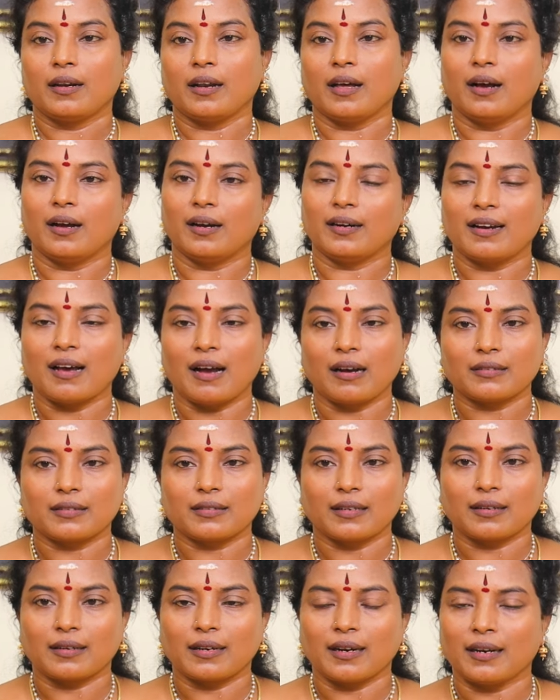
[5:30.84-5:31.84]
நான்
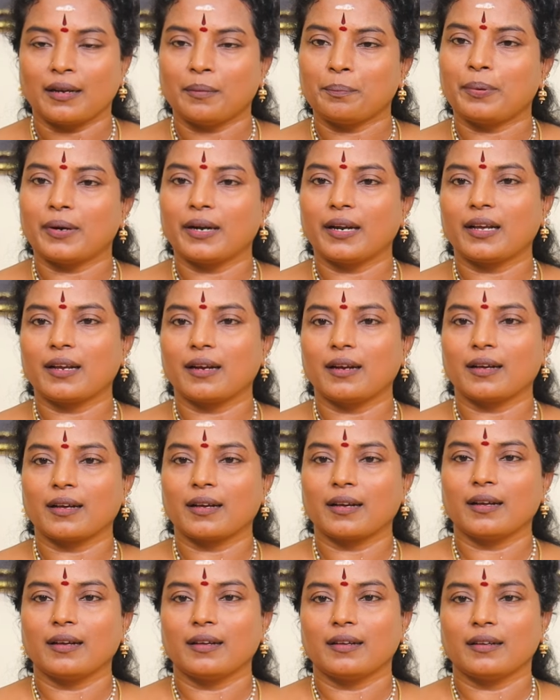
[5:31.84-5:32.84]
டாக்டர்கள்லாம்
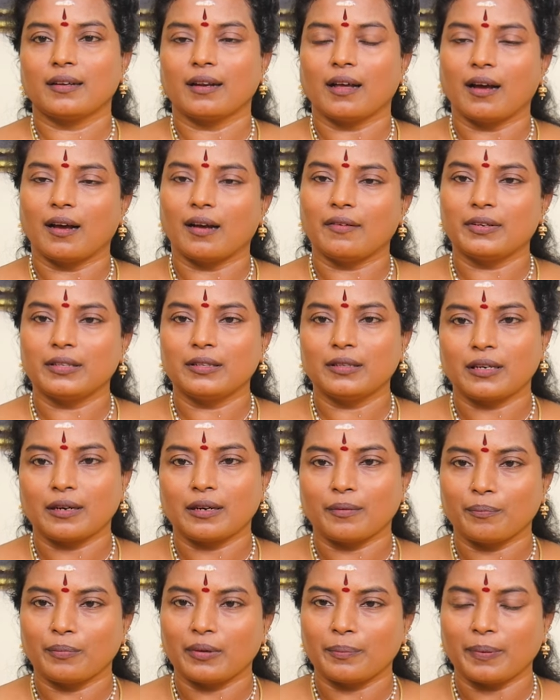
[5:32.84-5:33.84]
படிக்கலைங்க நான் வந்து
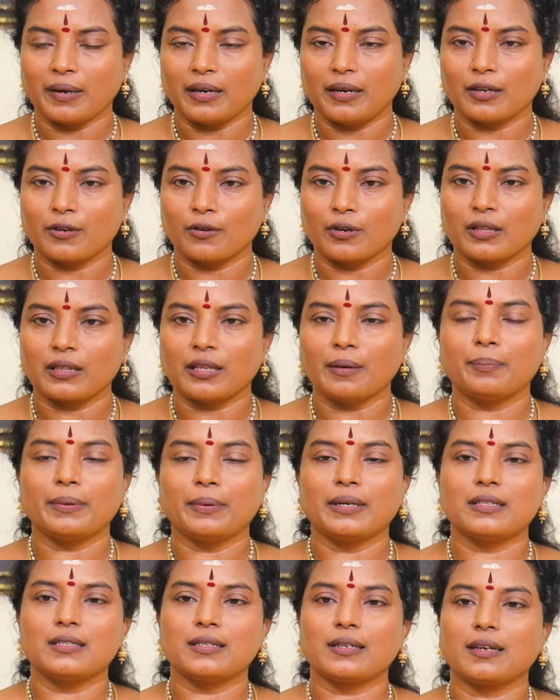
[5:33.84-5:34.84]
ரொம்ப பள்ளிக்கூடம் தான்
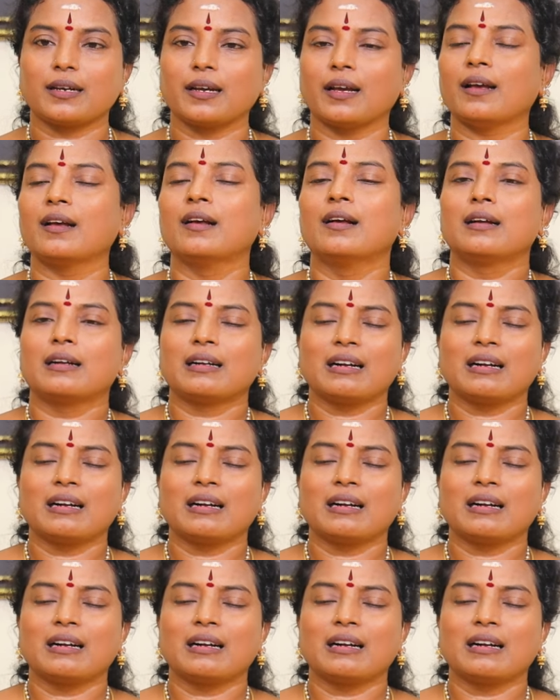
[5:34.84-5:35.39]
படிச்சிருக்கேன்